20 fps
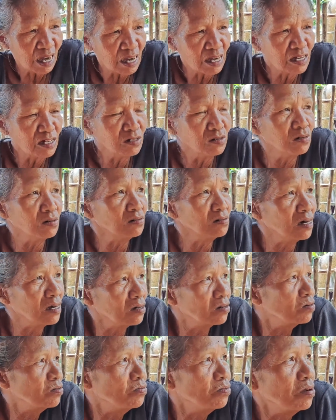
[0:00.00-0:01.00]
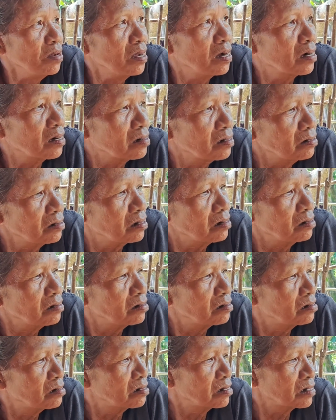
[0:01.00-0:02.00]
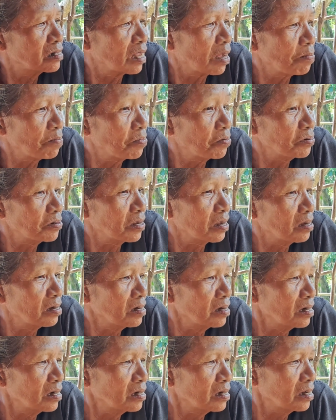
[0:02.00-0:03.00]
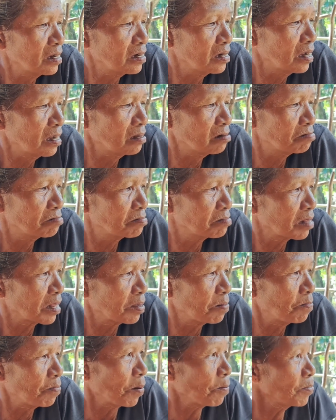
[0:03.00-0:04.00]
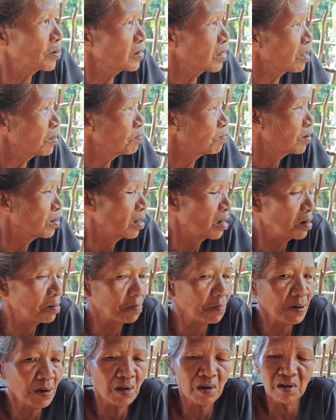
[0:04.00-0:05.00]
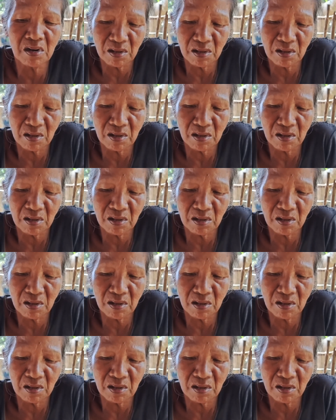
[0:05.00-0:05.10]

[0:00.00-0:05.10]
Ay noon nag-uwi ako. Hmm, Tapos po. na hindi na. Yung pamasahe ang mahat.